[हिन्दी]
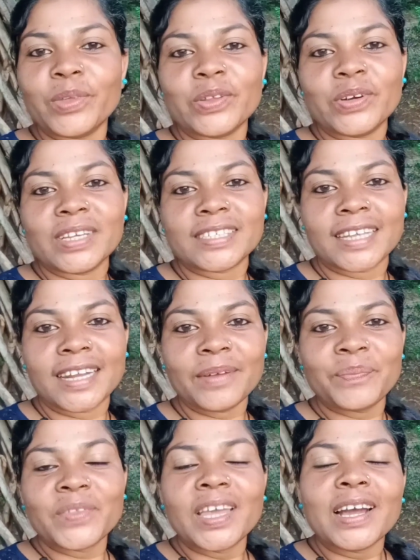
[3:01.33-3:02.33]
भी थोड़ा सा
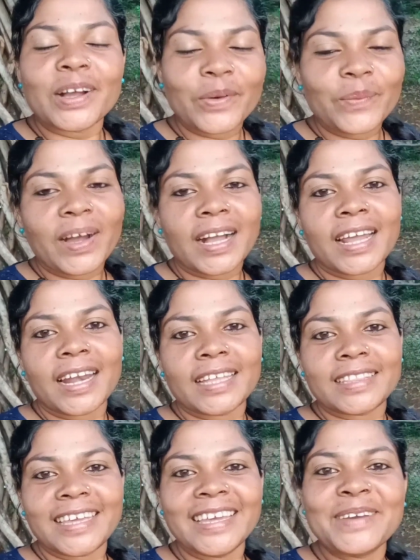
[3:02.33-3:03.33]
ना घुमा कर
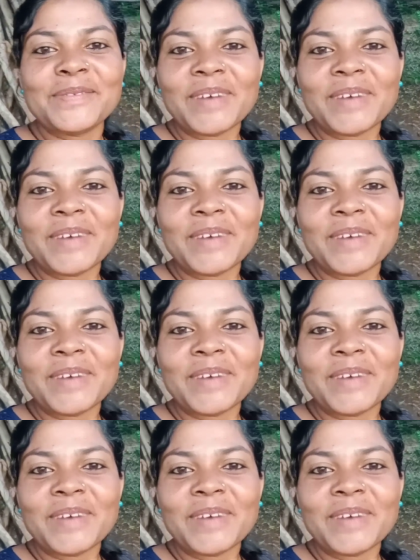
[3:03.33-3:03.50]
लाते हैं